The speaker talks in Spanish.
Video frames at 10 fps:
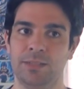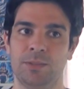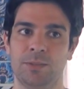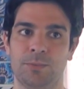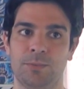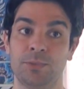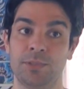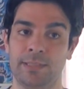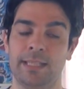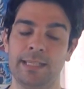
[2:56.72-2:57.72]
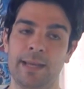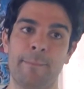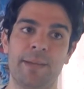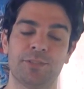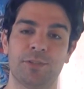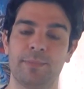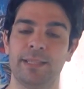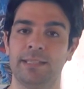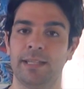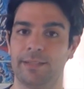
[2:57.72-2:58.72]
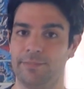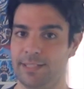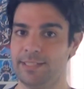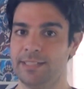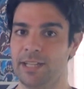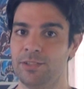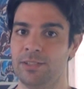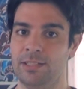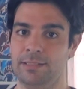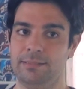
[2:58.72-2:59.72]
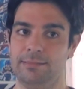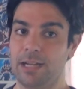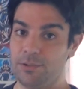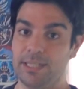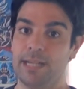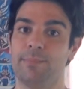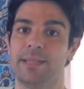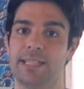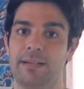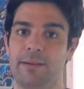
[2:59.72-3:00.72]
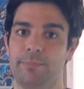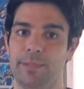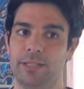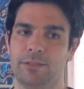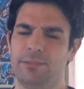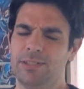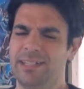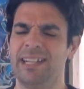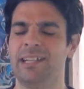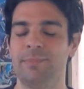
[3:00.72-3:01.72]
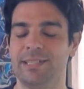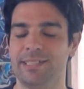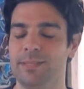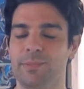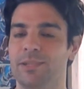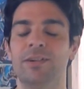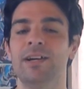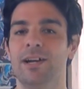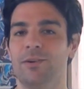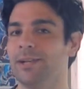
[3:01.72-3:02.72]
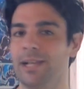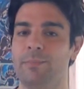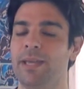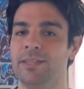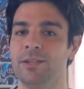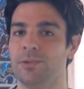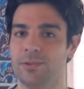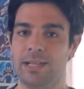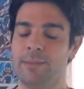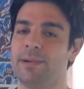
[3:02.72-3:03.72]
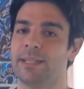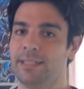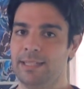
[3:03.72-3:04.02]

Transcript: Digo, uno tenía mayormente referenciado las cosas que pasaban, pero bueno, eran en el principio, o en el medio, o en la